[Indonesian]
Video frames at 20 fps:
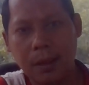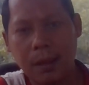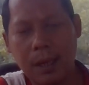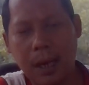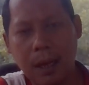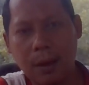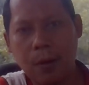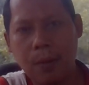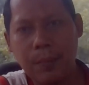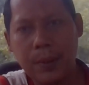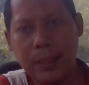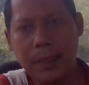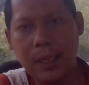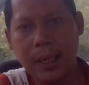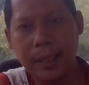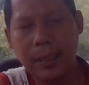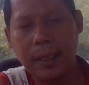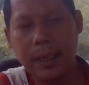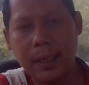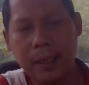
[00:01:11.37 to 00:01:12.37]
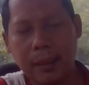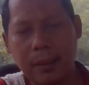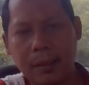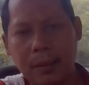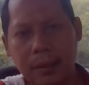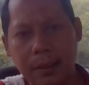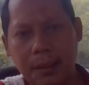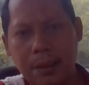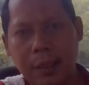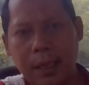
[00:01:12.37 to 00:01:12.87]
kalau bisa ya
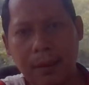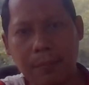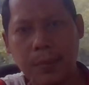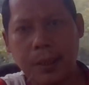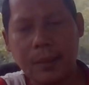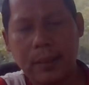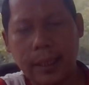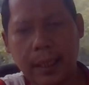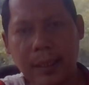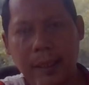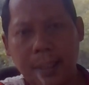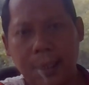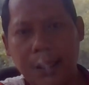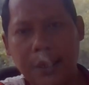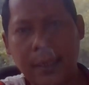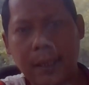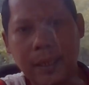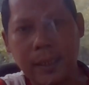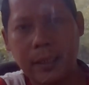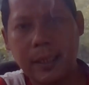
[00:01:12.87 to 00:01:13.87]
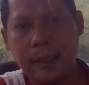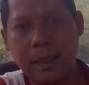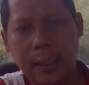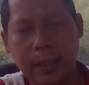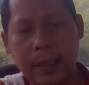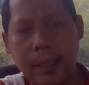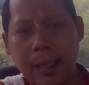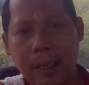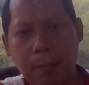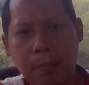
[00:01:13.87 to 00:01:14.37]
nama channel ya
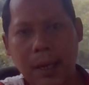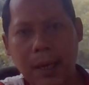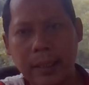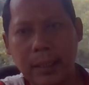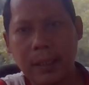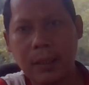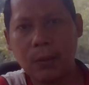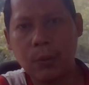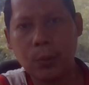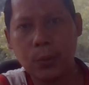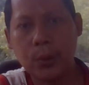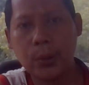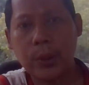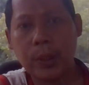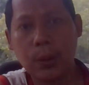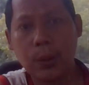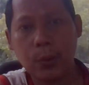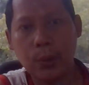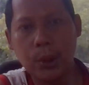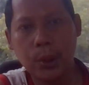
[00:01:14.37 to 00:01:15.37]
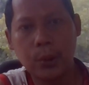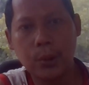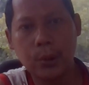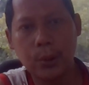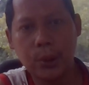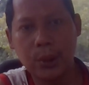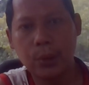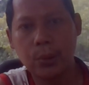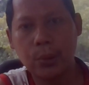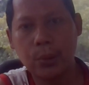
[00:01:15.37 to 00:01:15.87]
kita kita bahas nih khusus nih khusus
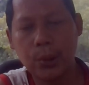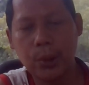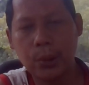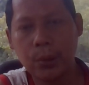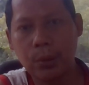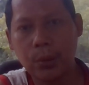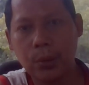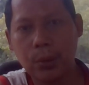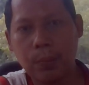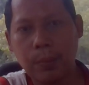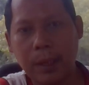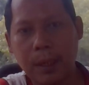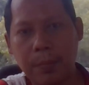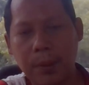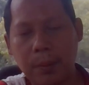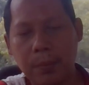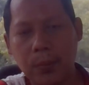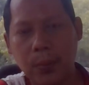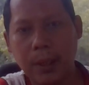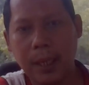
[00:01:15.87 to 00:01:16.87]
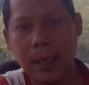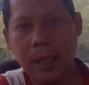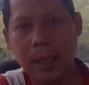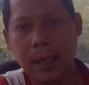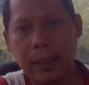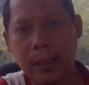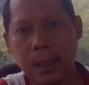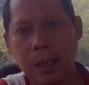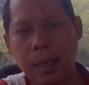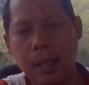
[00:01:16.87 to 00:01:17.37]
khusus khusus untuk para pemula
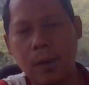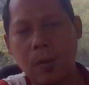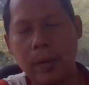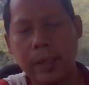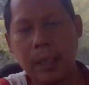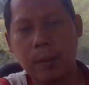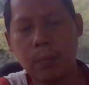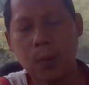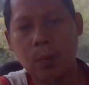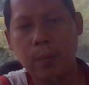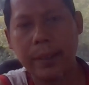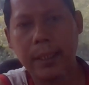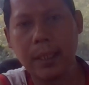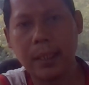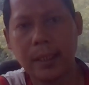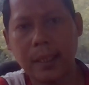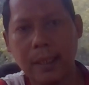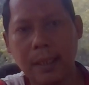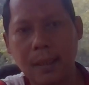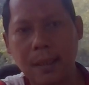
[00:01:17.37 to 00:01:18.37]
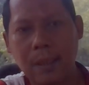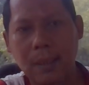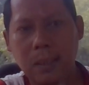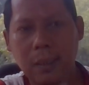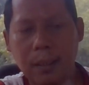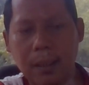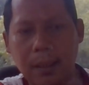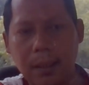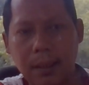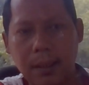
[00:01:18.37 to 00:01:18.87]
atau yang mau bikin channel
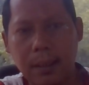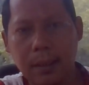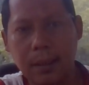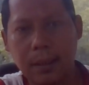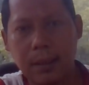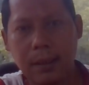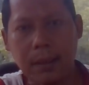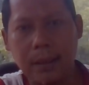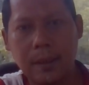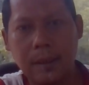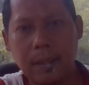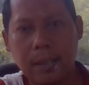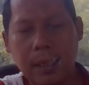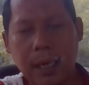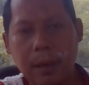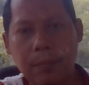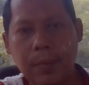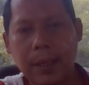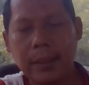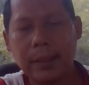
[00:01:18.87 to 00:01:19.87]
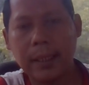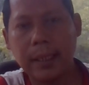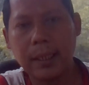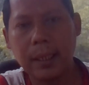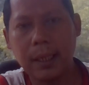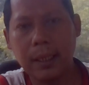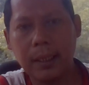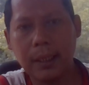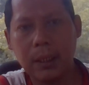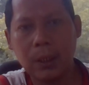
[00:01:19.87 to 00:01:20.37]
Nama
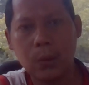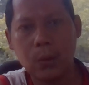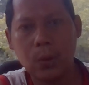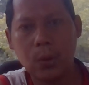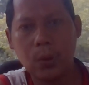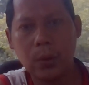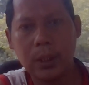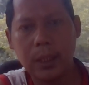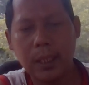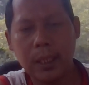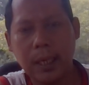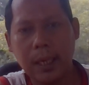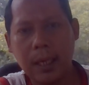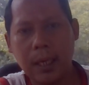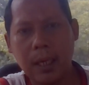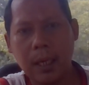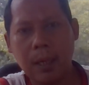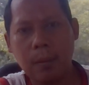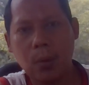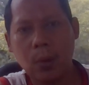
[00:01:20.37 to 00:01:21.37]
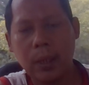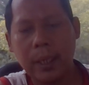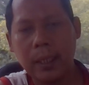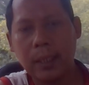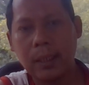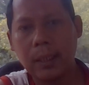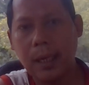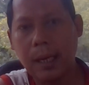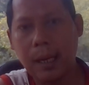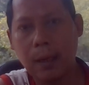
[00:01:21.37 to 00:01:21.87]
channel itu tidak
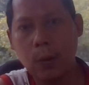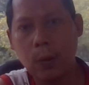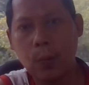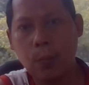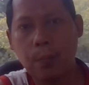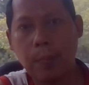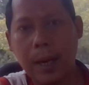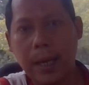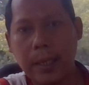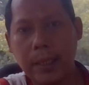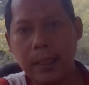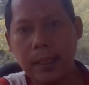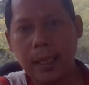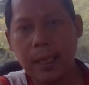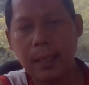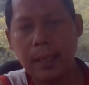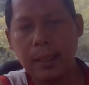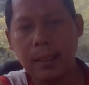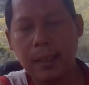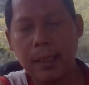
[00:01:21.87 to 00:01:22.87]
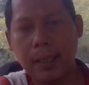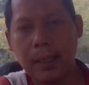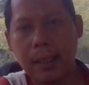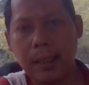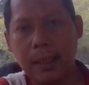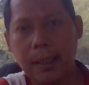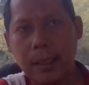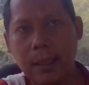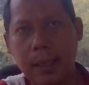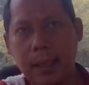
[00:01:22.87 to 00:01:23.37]
boleh terlalu panjang
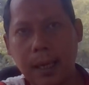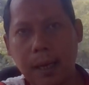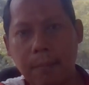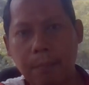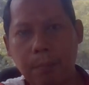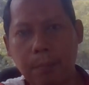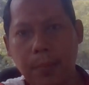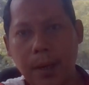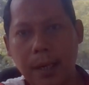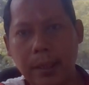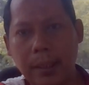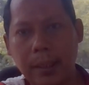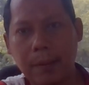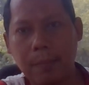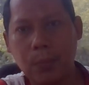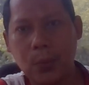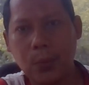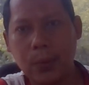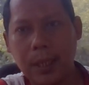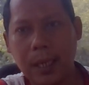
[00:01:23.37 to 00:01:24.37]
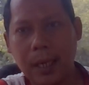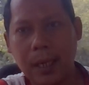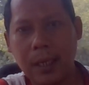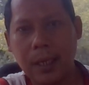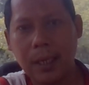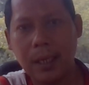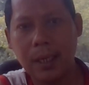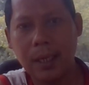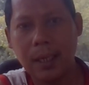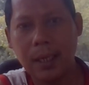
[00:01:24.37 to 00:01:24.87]
dan gampang dimudah.